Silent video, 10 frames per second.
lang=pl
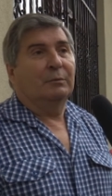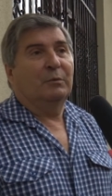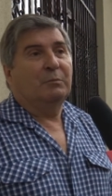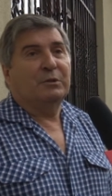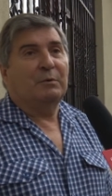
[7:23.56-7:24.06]

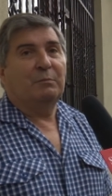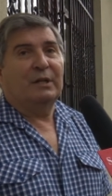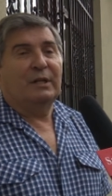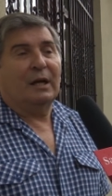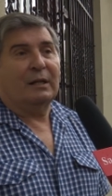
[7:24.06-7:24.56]
my byśmy
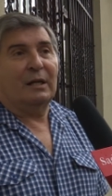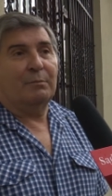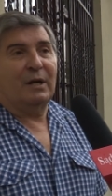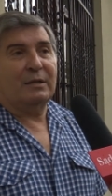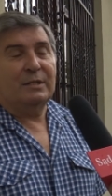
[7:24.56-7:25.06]
byli jak
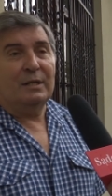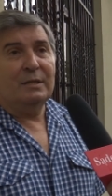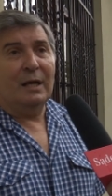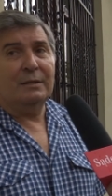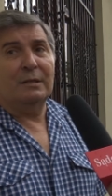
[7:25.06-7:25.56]
najbardziej
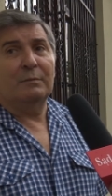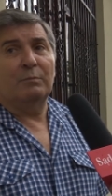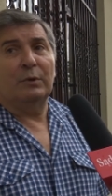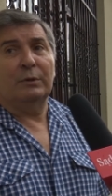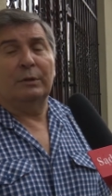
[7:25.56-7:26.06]
za tym,
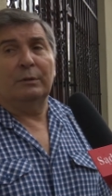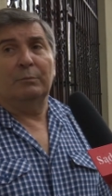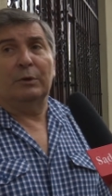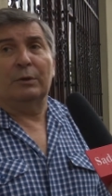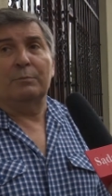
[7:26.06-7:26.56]
bo to,
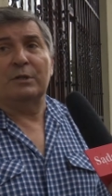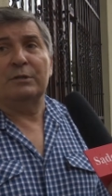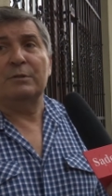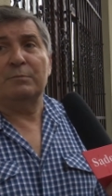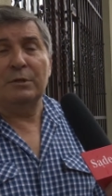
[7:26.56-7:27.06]
bo to
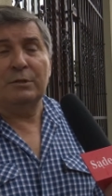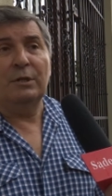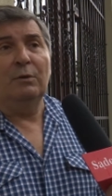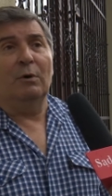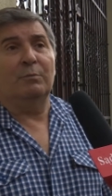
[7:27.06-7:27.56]
przecież
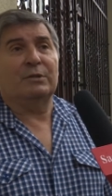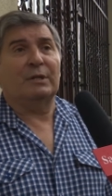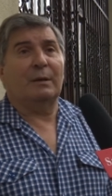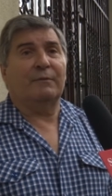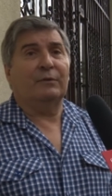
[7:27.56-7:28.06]
przyczyniłoby się
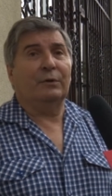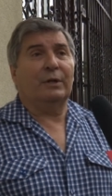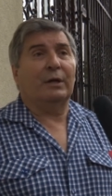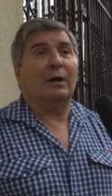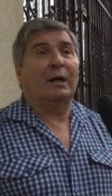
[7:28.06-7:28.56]
na pewno do
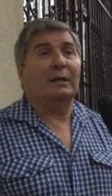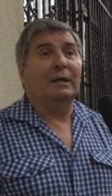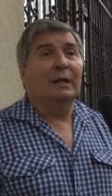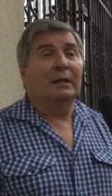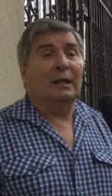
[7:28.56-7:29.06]
tego, ale
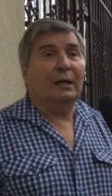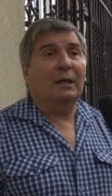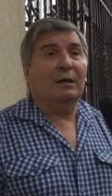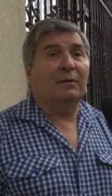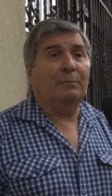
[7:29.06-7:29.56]
tak
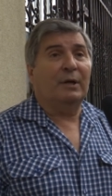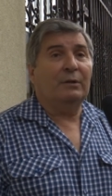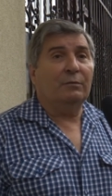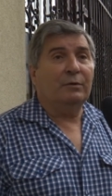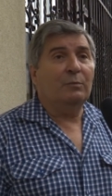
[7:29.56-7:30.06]
jak wam
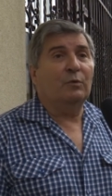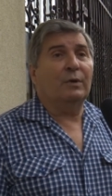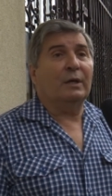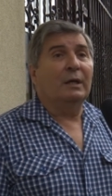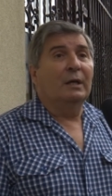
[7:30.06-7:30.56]
panowie
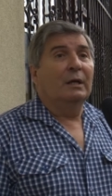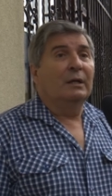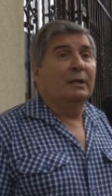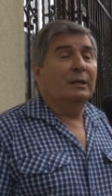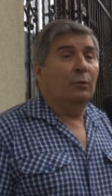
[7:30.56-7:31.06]
mówię,
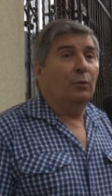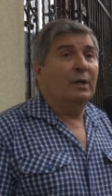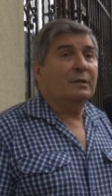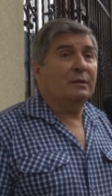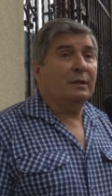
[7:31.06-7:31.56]
tu
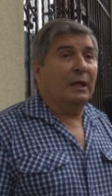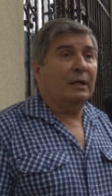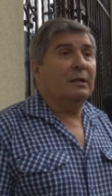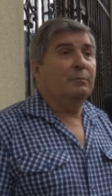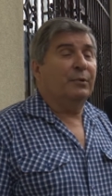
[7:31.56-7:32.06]
jest
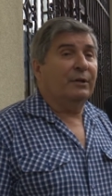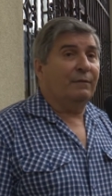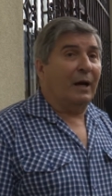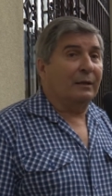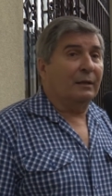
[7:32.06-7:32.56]
teren
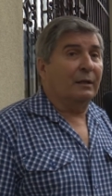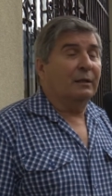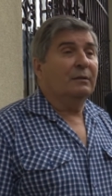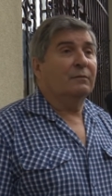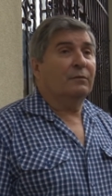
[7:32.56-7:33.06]
prywatny w